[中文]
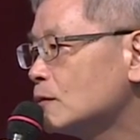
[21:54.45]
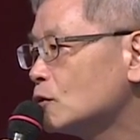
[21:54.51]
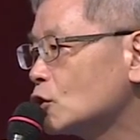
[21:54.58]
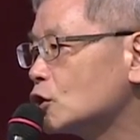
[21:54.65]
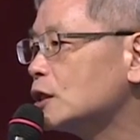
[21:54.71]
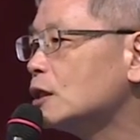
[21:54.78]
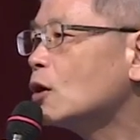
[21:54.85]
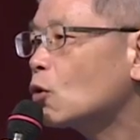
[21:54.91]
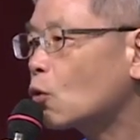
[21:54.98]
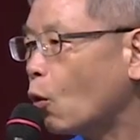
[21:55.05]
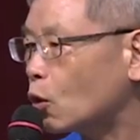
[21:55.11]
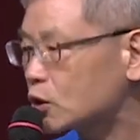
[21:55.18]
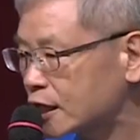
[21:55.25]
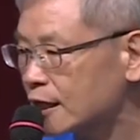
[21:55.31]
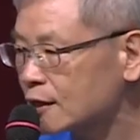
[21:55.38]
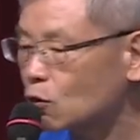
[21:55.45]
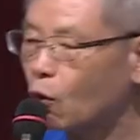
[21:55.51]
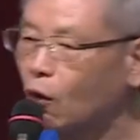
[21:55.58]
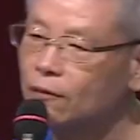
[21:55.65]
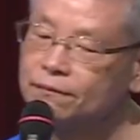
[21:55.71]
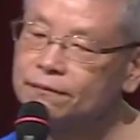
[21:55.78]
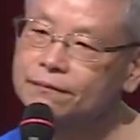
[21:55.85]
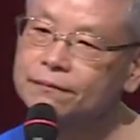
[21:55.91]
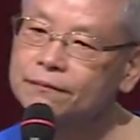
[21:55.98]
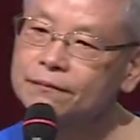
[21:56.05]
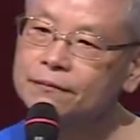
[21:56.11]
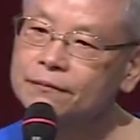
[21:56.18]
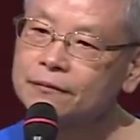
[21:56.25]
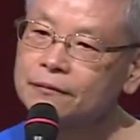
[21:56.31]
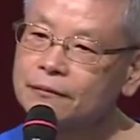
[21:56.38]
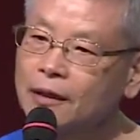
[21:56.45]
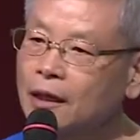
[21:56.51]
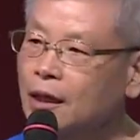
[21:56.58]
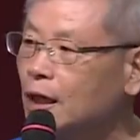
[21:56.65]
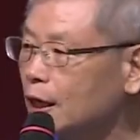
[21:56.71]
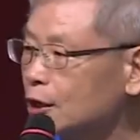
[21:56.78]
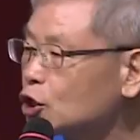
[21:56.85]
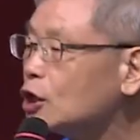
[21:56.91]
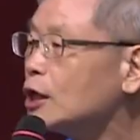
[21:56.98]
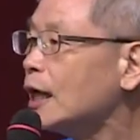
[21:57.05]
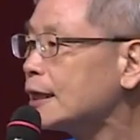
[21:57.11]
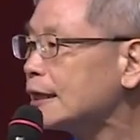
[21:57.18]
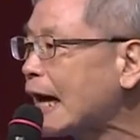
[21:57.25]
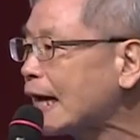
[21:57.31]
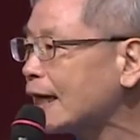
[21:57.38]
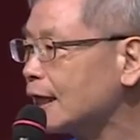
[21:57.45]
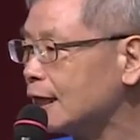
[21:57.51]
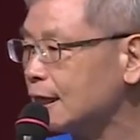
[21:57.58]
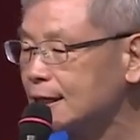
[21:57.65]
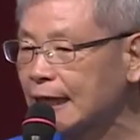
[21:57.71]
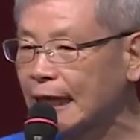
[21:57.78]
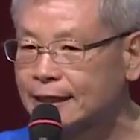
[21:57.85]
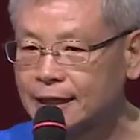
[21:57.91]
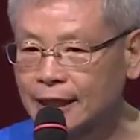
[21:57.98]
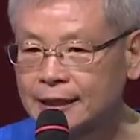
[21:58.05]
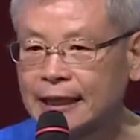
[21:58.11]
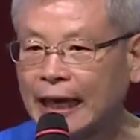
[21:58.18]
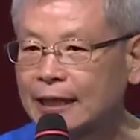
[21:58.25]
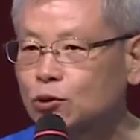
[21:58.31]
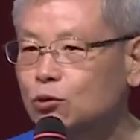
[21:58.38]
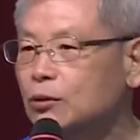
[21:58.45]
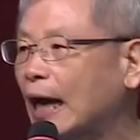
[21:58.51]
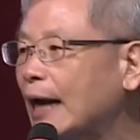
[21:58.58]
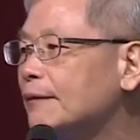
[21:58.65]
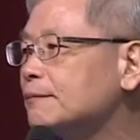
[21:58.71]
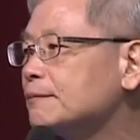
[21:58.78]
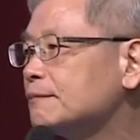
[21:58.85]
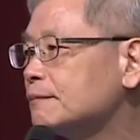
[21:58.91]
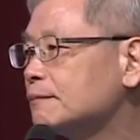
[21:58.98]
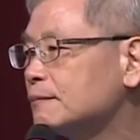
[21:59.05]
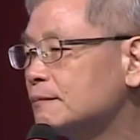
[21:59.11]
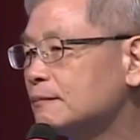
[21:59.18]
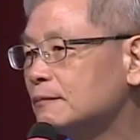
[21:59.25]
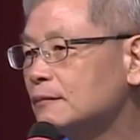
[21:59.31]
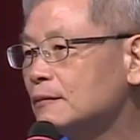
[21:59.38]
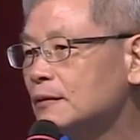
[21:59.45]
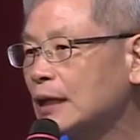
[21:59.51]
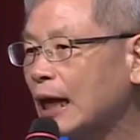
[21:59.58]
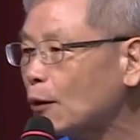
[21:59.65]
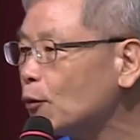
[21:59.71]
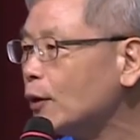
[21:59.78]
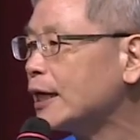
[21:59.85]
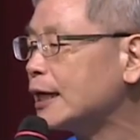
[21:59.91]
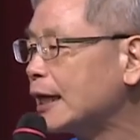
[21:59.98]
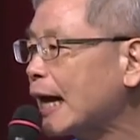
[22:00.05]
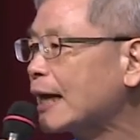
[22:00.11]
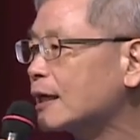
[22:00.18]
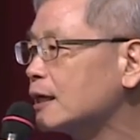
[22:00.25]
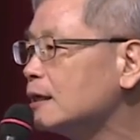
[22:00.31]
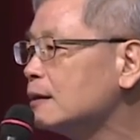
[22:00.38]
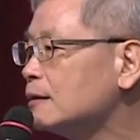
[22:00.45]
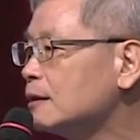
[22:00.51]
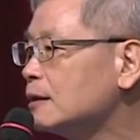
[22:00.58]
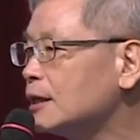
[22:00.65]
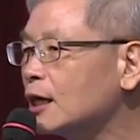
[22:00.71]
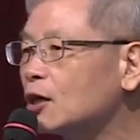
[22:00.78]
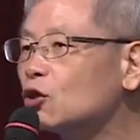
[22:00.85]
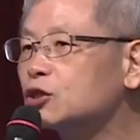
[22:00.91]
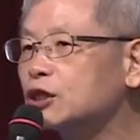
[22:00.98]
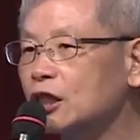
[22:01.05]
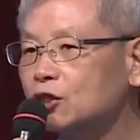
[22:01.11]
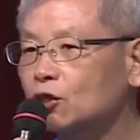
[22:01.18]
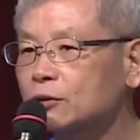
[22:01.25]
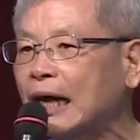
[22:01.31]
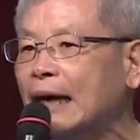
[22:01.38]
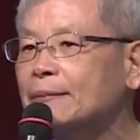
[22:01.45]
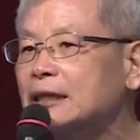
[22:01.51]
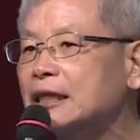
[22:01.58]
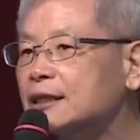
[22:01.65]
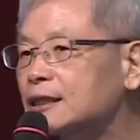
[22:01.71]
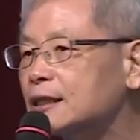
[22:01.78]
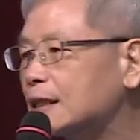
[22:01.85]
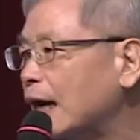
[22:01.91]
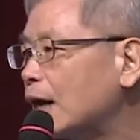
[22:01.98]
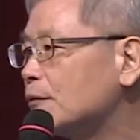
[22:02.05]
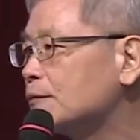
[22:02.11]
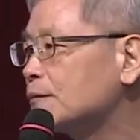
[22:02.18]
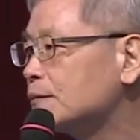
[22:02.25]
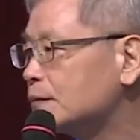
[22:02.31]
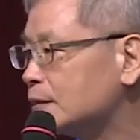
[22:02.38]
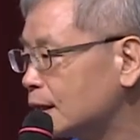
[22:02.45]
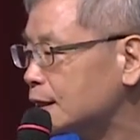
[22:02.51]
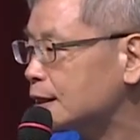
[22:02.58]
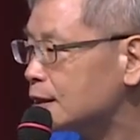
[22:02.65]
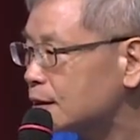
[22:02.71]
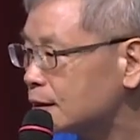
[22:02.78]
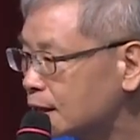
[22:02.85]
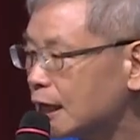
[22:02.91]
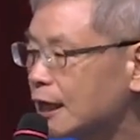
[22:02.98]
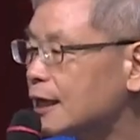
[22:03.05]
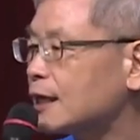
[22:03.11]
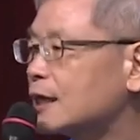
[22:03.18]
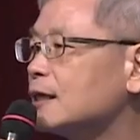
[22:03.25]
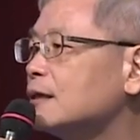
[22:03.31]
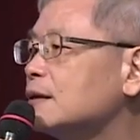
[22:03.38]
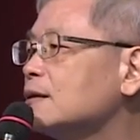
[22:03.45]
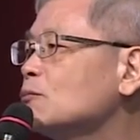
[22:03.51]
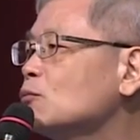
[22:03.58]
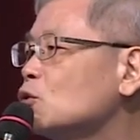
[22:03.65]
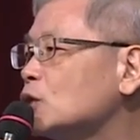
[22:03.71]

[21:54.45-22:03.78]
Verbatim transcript: 就是果生果，也就当你一旦检查出来，他为了让你能够接受他们的治疗，这是第二个目